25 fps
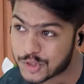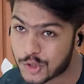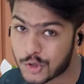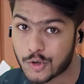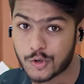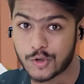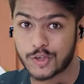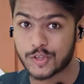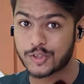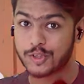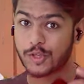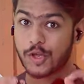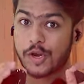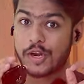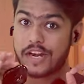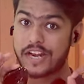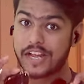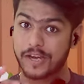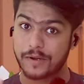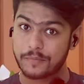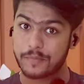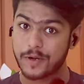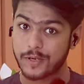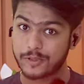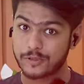करोगे तो
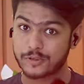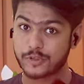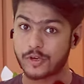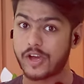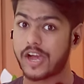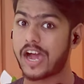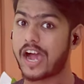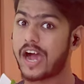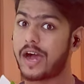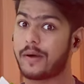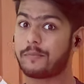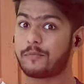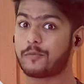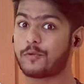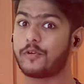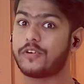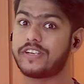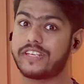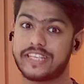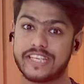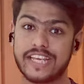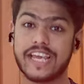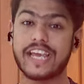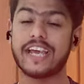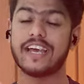लगभग जो है आपको
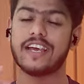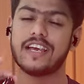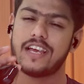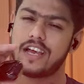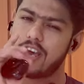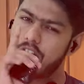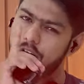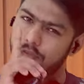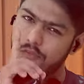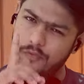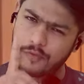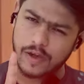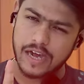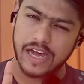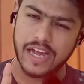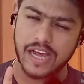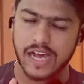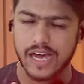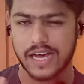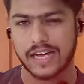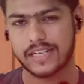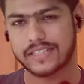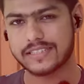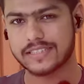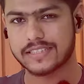ये फाइव
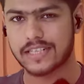आवर्स